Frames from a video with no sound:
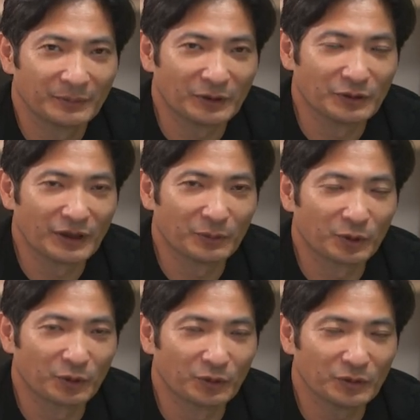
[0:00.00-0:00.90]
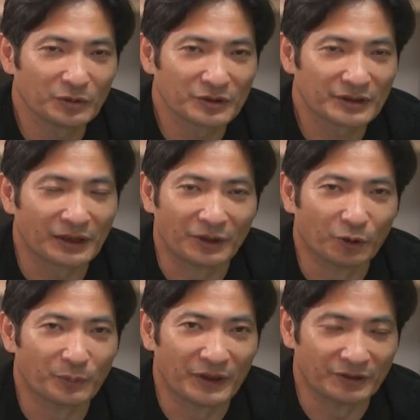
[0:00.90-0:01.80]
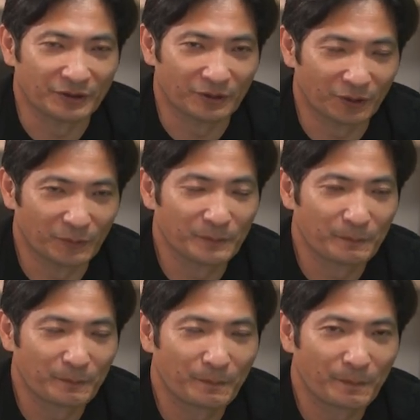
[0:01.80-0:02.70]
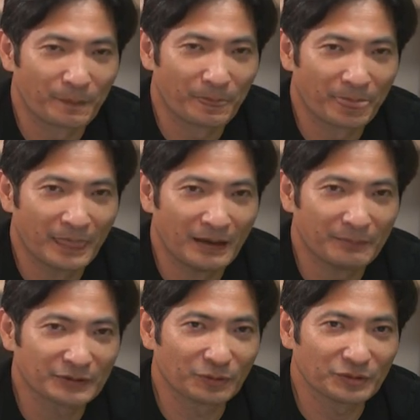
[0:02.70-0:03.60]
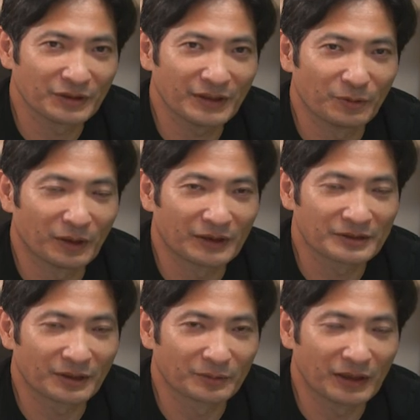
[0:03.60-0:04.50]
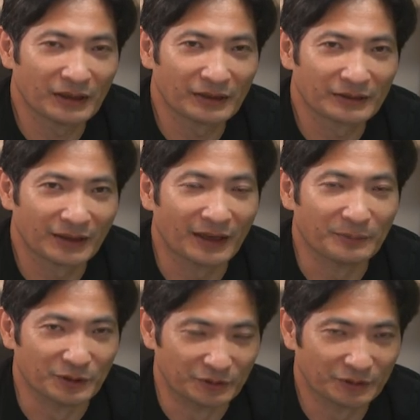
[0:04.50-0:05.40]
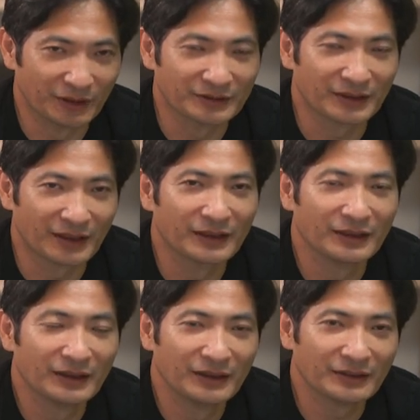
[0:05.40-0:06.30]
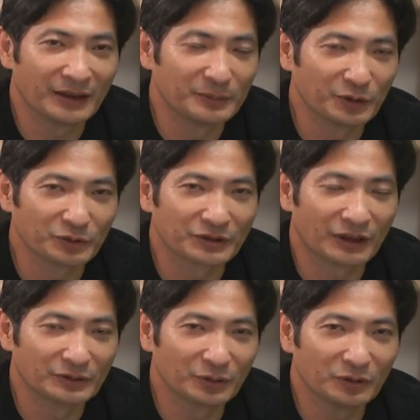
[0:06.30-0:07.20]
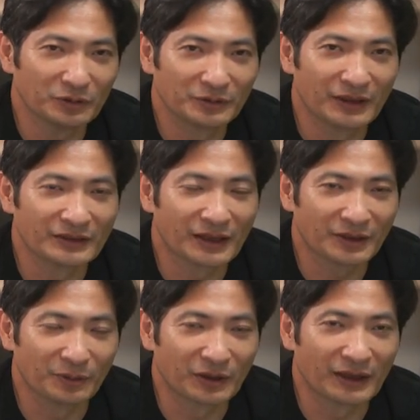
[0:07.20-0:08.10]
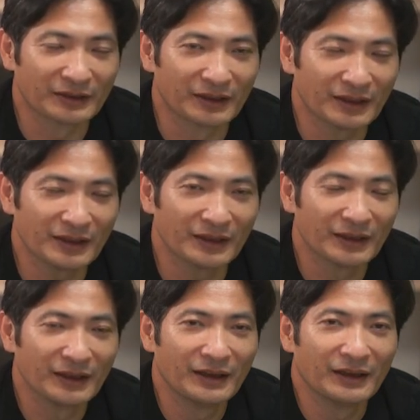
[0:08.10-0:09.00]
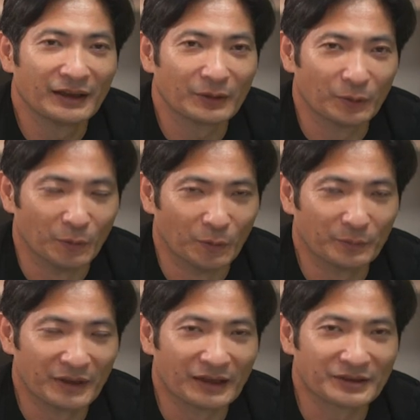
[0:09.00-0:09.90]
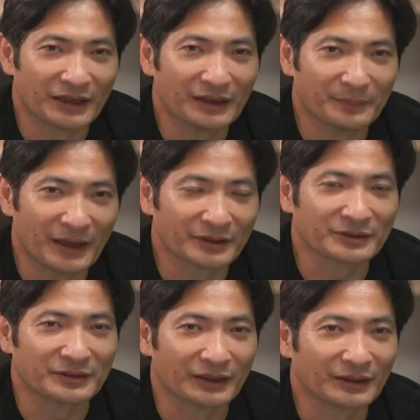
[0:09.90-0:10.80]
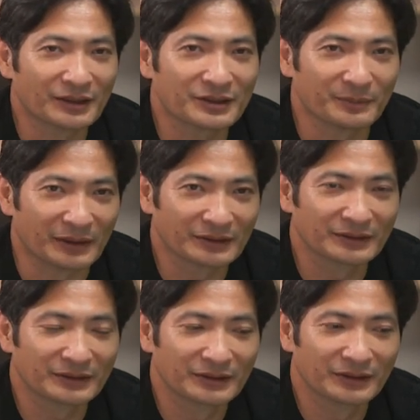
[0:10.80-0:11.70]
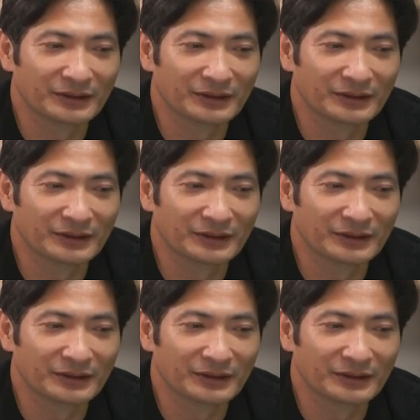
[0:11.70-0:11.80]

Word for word: まあ、上のものを下にコピーすると。まあ、その次にお話したのがテーブルですね。テーブルを使うとデザインを変えたり、見出しが見やすくなったりします。